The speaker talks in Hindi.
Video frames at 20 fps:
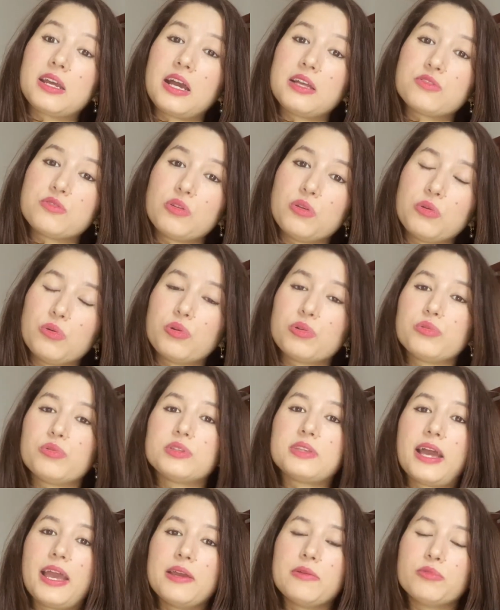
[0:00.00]
का जो लोन
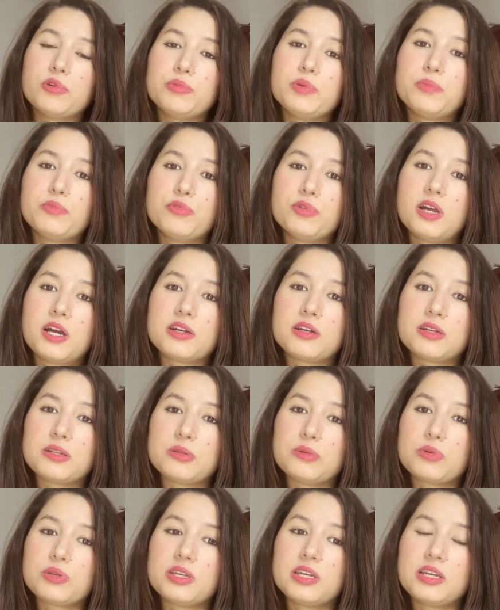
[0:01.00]
होता है वो भी पूरा कर
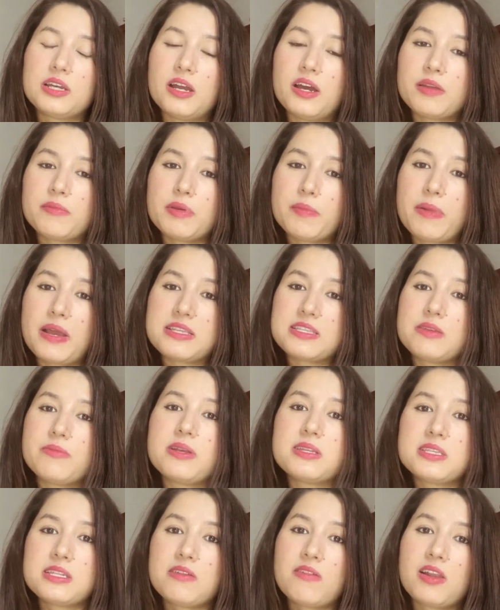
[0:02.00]
लोगे घर में पैसे
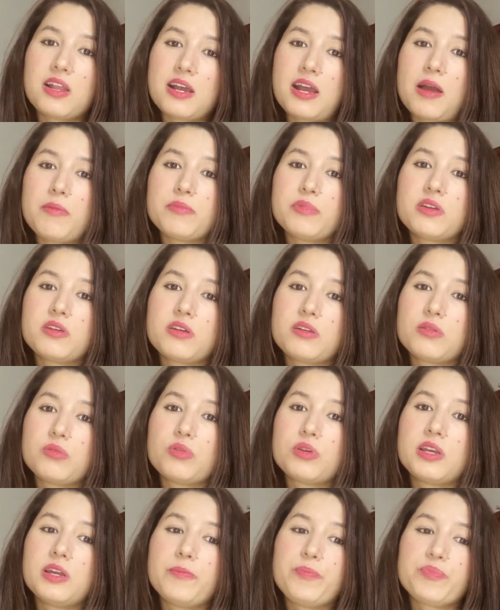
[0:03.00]
भेजने वाला काम भी कर
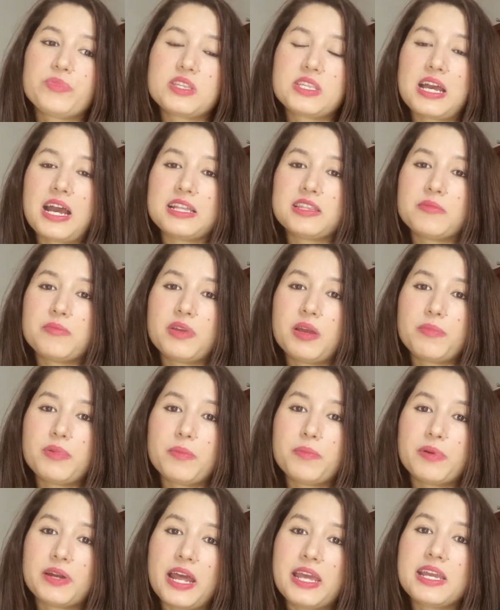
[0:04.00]
लोगे साथ में अपना
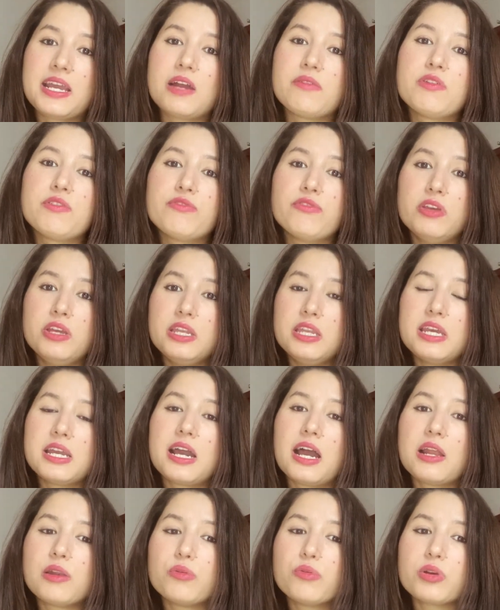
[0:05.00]
पढ़ाई का भी फ़ी
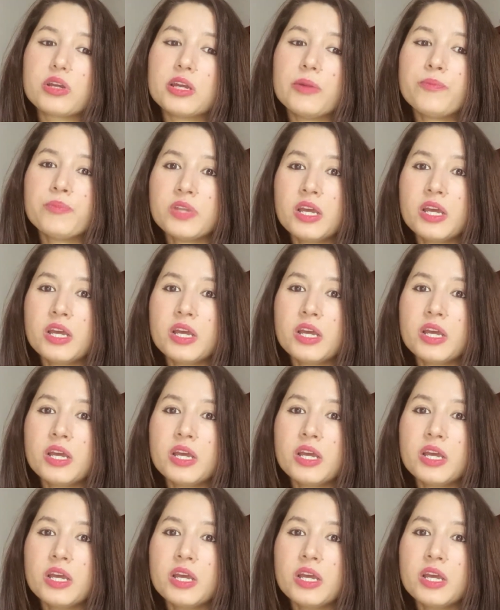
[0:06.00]
निकाल लोगे